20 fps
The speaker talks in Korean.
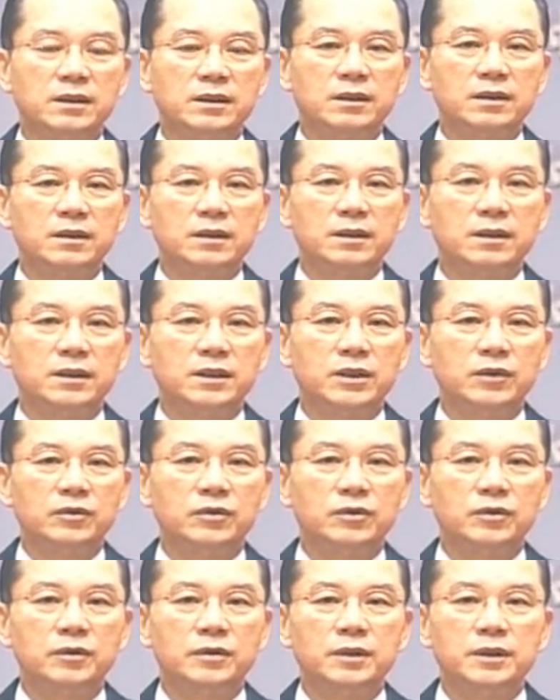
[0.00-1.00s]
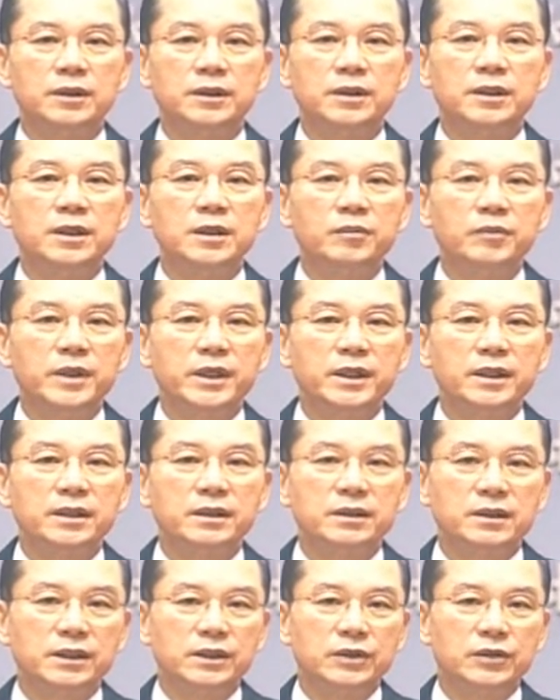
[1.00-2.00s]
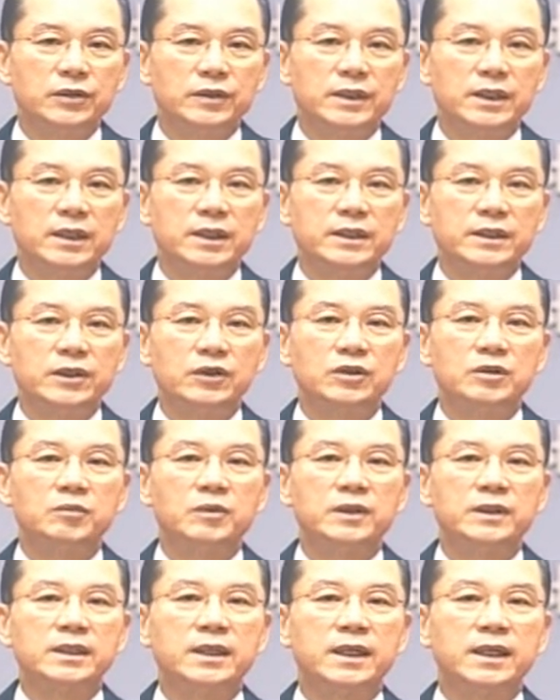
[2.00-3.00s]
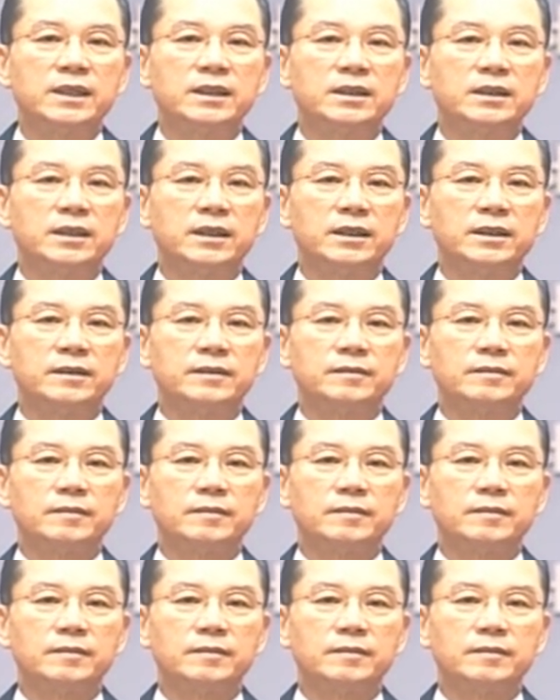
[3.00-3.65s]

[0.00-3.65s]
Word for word: 그들은 겨우 10명의 의인 숫자를 채우지 못한 까닭에